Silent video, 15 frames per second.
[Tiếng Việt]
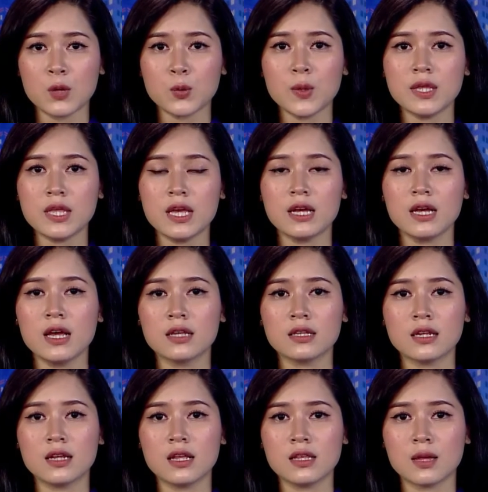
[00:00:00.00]
Tuy nhiên,
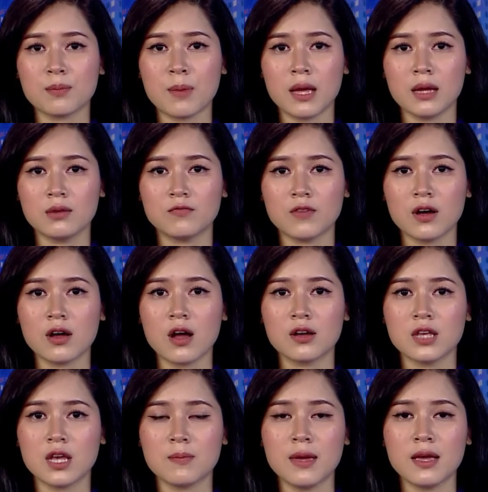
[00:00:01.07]
tình hình dịch bệnh vẫn
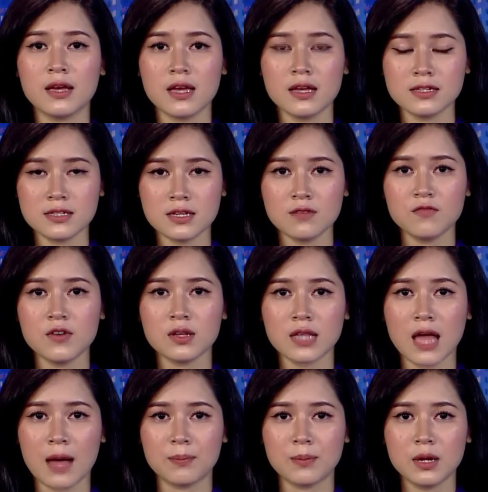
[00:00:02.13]
còn diễn biến hết sức phức
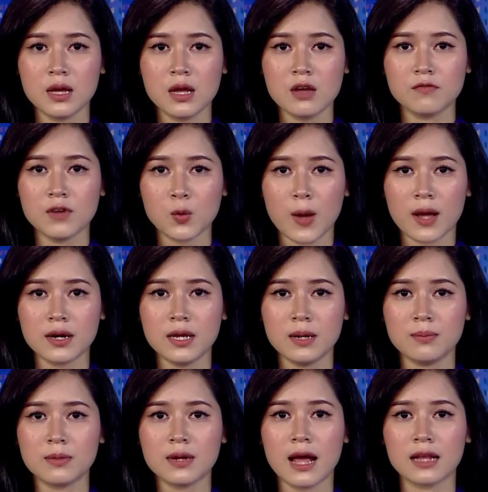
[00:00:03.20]
tạp, với quan
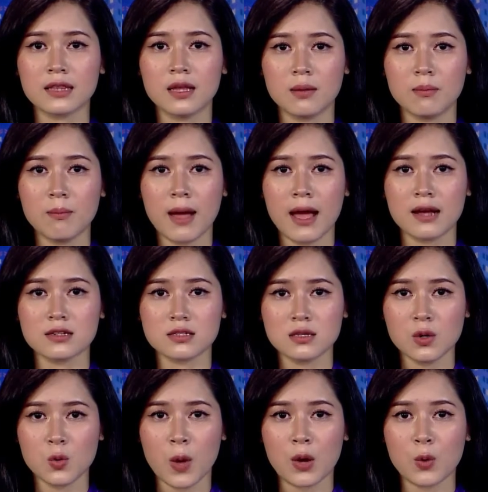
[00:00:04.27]
điểm đặt tính mạng
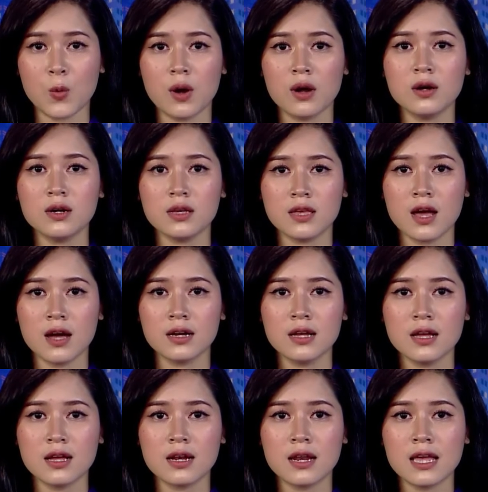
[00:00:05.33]
sức khỏe của người dân
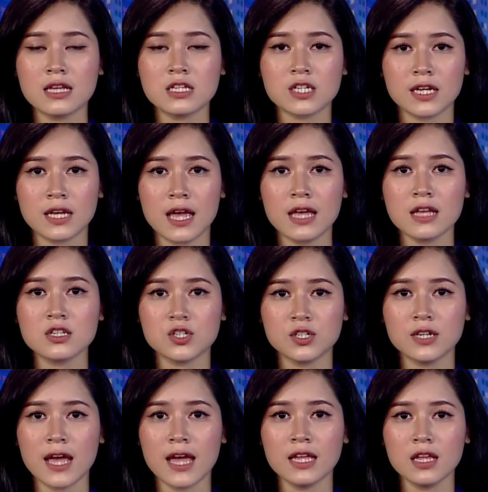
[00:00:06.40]
lên trên hết
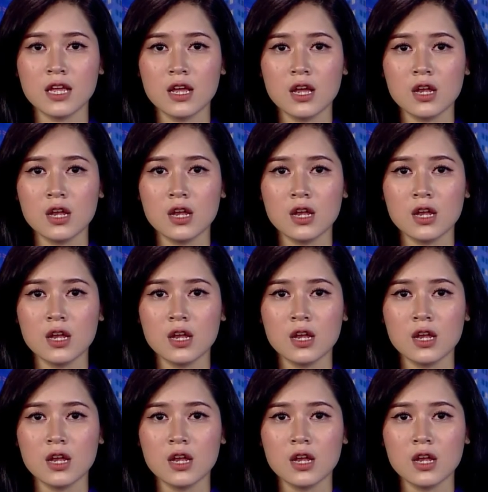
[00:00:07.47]
trước hết.